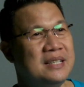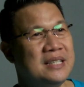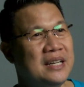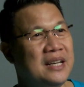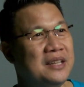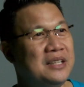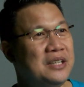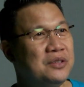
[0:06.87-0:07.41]
Isa
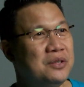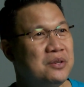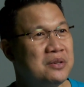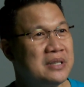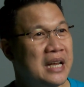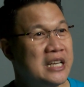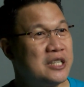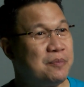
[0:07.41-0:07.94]
na dito yung
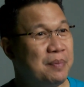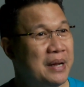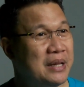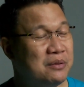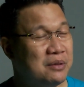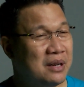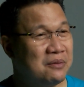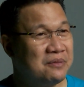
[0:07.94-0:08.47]
sa
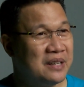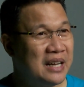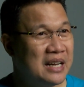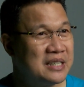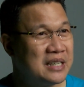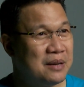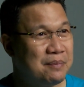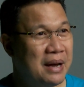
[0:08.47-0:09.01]
aspeto ng
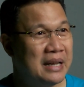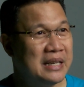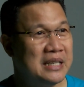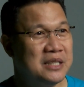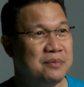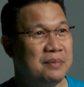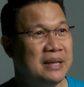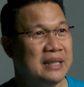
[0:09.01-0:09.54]
financial
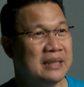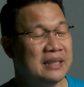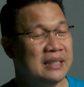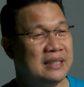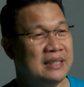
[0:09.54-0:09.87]
management.